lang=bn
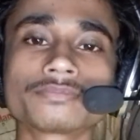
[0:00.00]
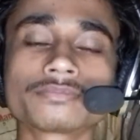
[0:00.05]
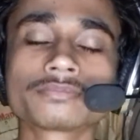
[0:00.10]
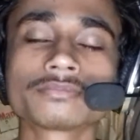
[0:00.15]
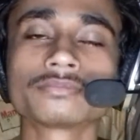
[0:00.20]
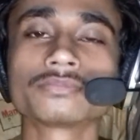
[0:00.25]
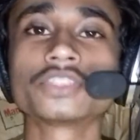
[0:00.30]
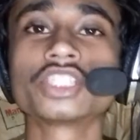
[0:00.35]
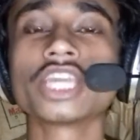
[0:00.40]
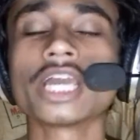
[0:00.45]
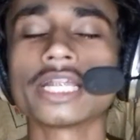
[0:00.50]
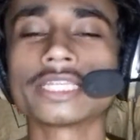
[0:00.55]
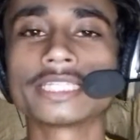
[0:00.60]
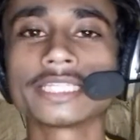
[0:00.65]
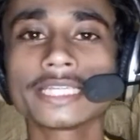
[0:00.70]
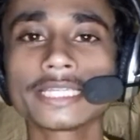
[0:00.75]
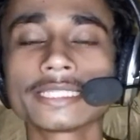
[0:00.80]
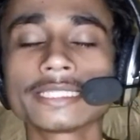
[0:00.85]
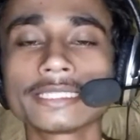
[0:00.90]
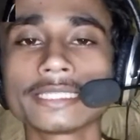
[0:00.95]
হুম
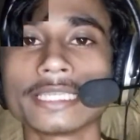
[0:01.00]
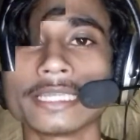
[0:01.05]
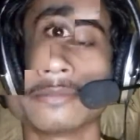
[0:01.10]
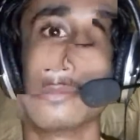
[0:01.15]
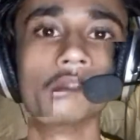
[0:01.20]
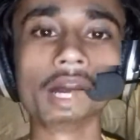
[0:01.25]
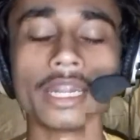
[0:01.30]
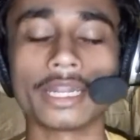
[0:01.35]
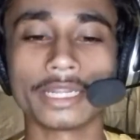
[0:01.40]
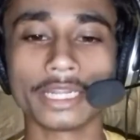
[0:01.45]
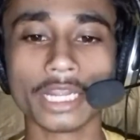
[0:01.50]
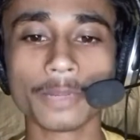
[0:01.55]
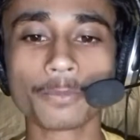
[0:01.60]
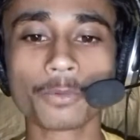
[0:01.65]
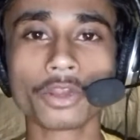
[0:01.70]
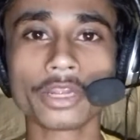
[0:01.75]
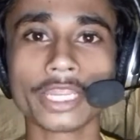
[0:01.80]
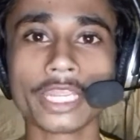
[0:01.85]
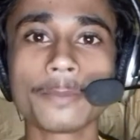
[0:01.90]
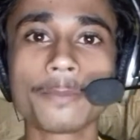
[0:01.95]
যেটাতে ছিলাম আর
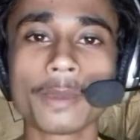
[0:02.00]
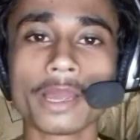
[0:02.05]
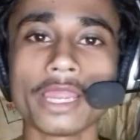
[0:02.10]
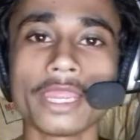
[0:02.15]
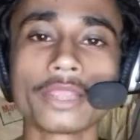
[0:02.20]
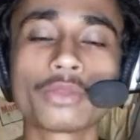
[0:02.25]
এরপর এই